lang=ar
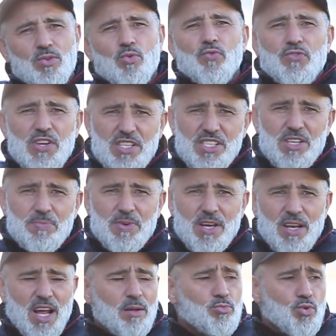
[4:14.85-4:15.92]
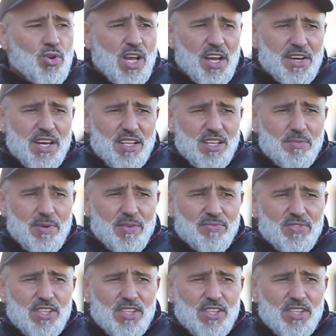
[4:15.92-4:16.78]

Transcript: وفيتي به الحمد لله حنا دابا في